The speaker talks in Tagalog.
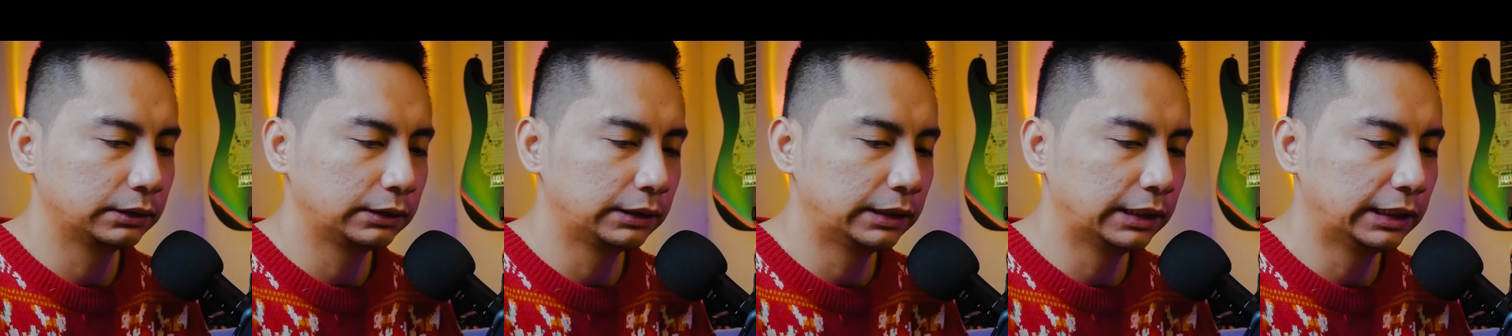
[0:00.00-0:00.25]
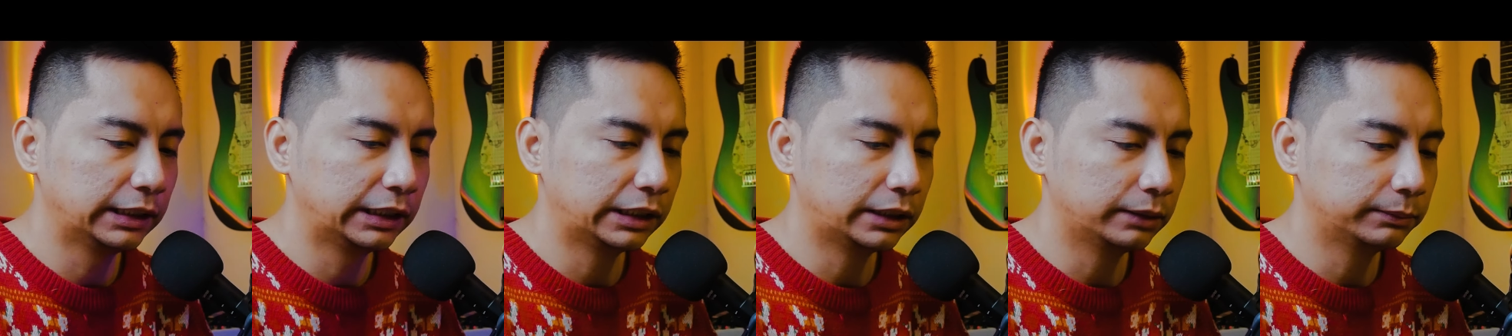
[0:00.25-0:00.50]

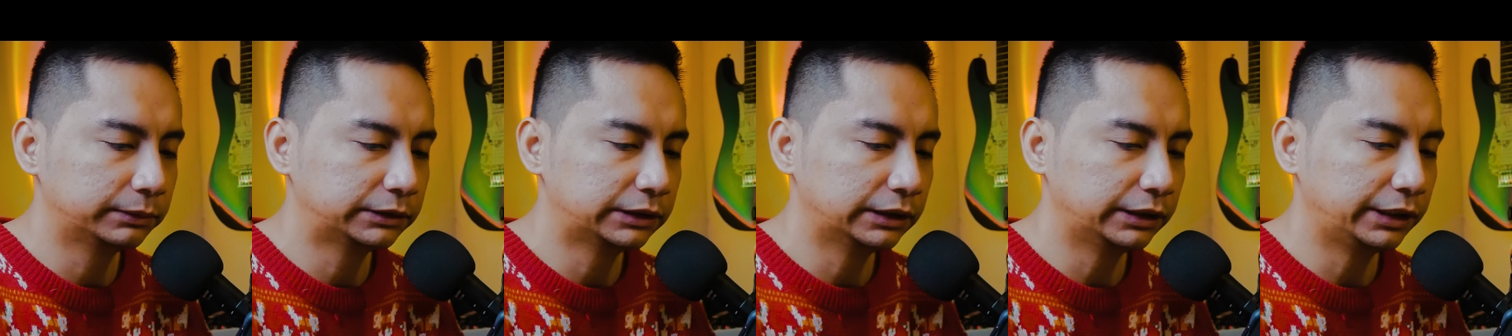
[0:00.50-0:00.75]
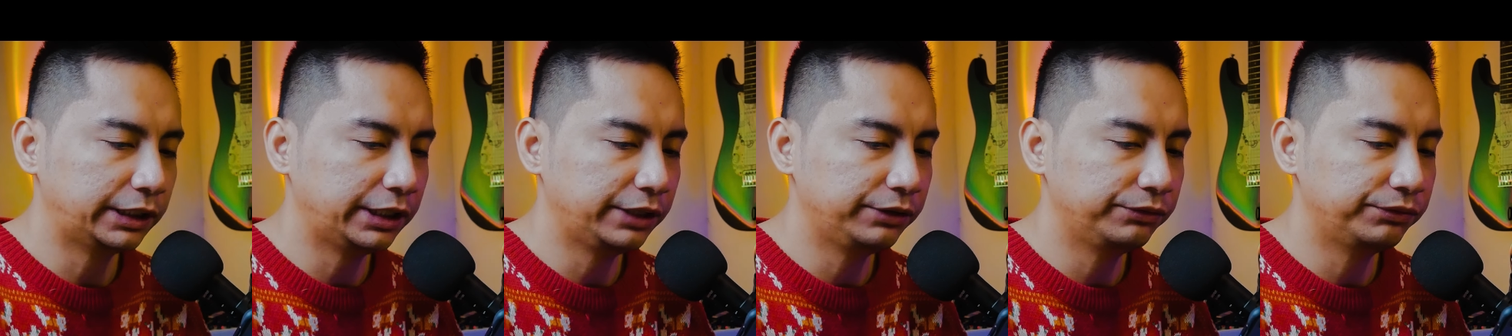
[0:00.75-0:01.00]
galing kami sa
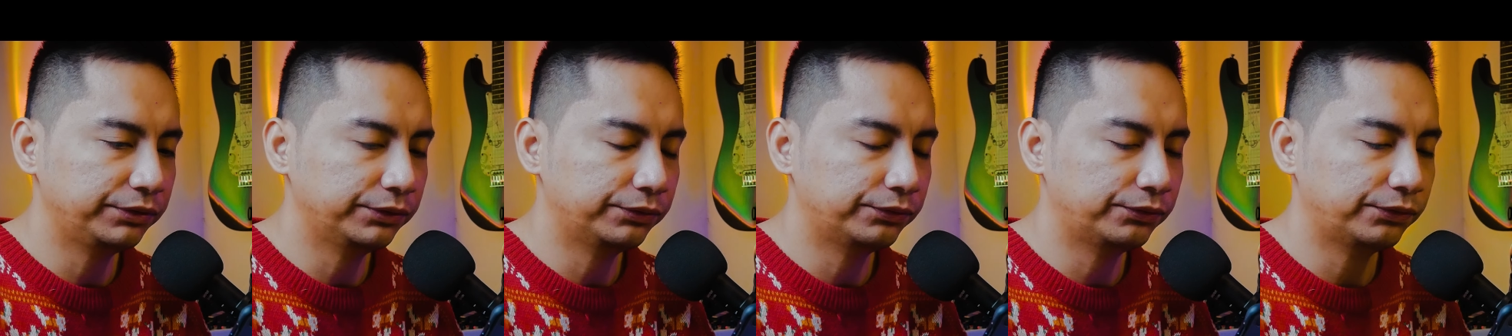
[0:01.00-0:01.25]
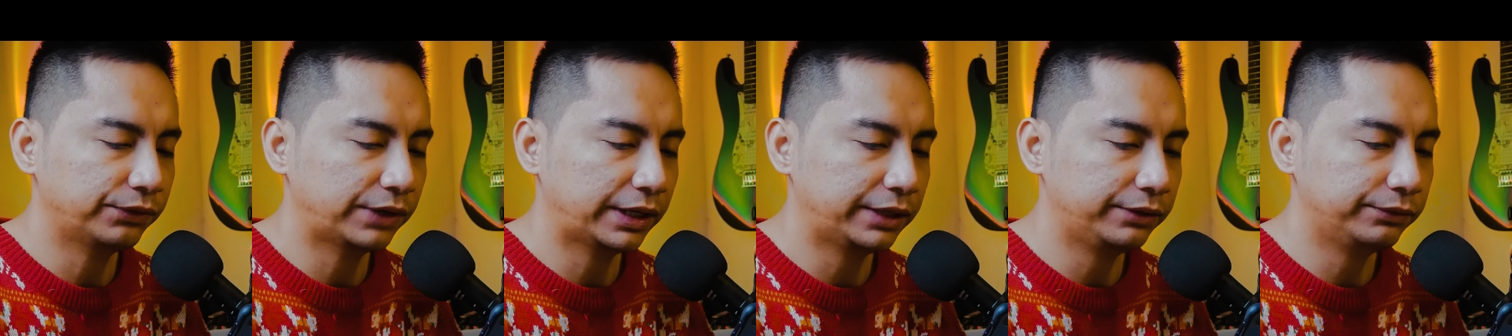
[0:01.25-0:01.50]

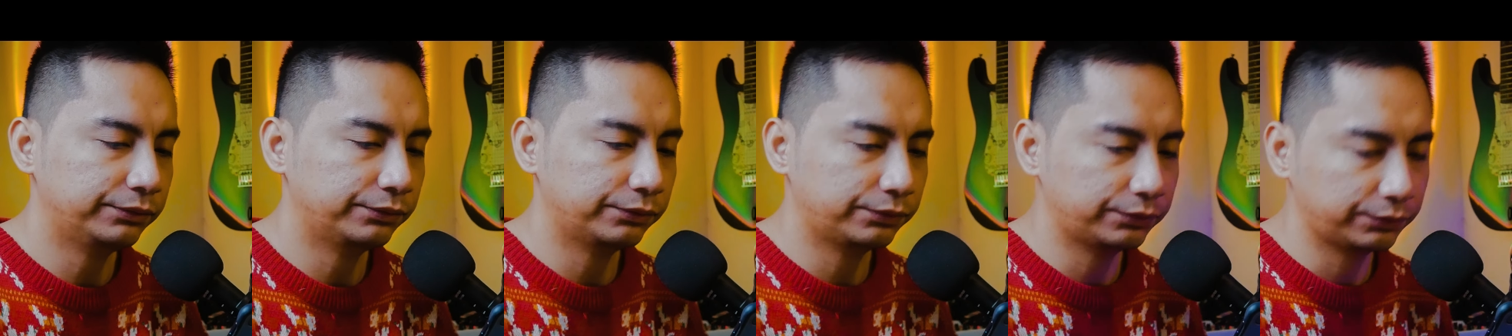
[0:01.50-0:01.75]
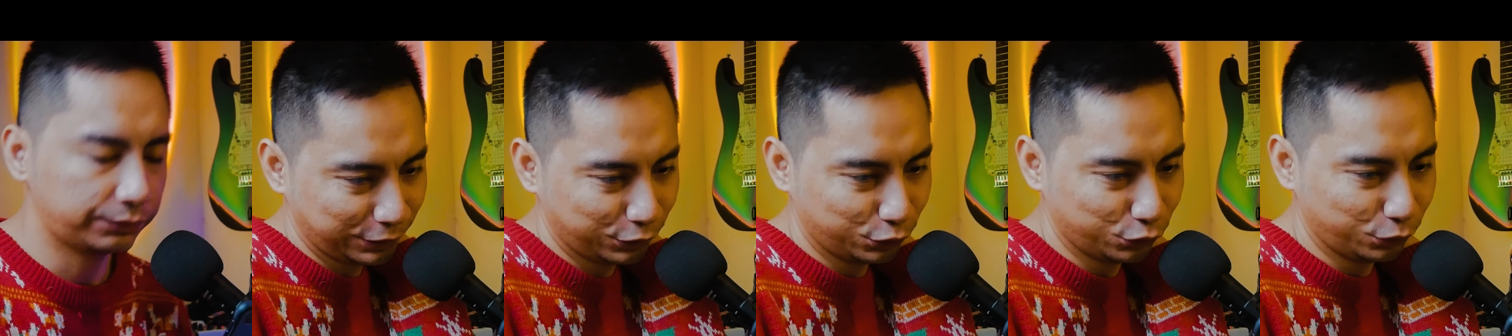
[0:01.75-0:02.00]
TV5.
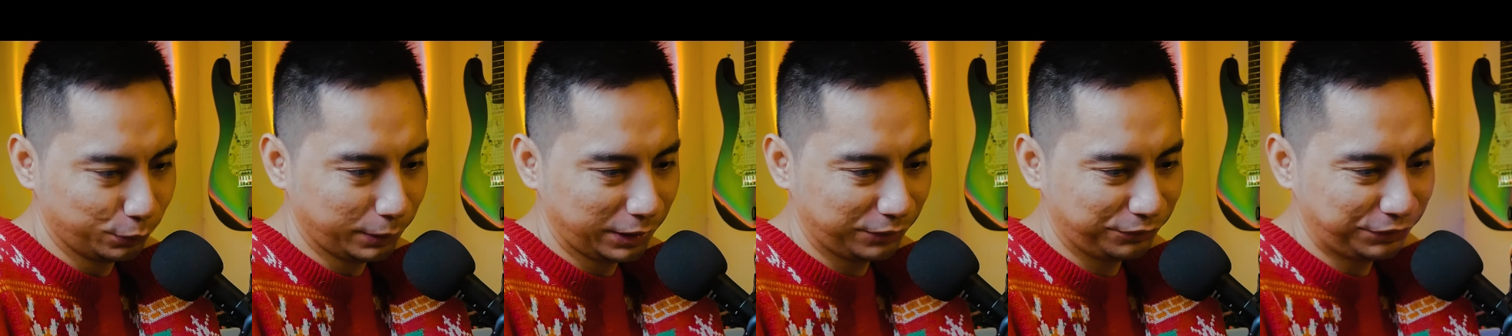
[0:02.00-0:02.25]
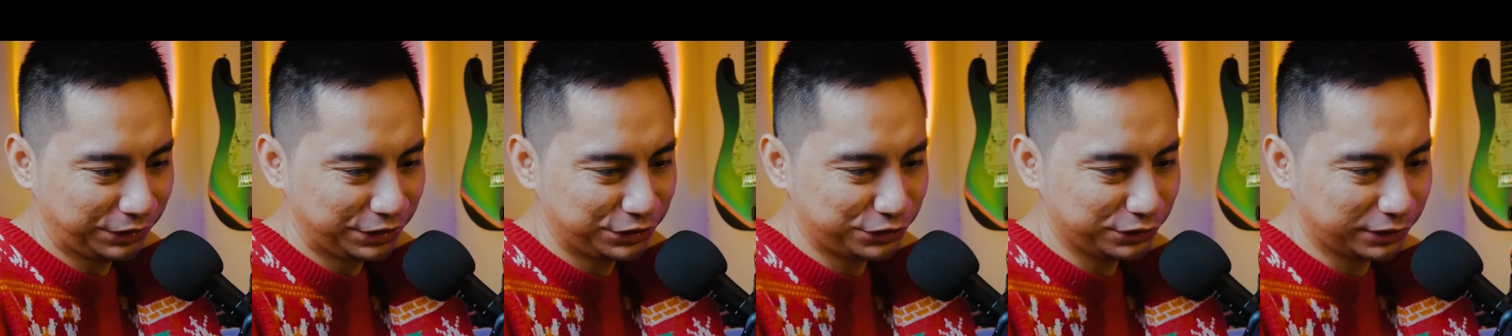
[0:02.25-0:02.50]
Lumang
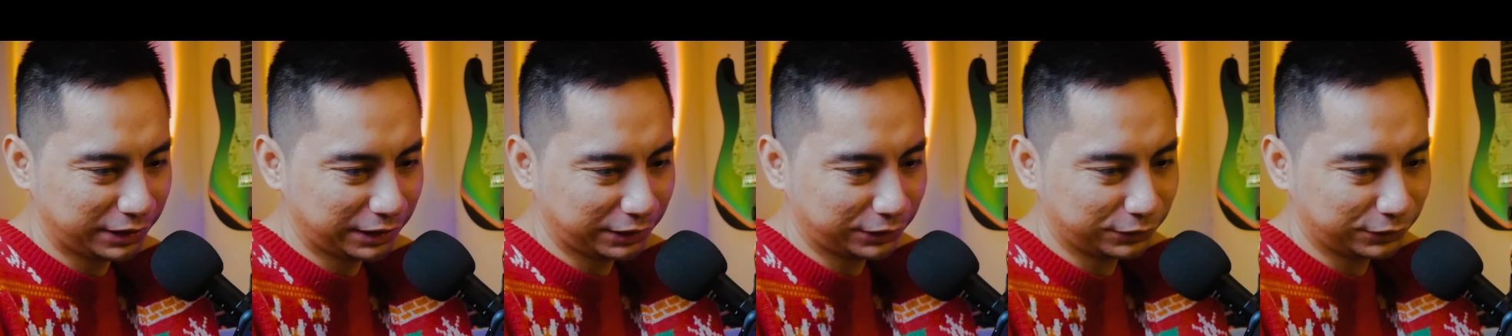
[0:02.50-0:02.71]
video na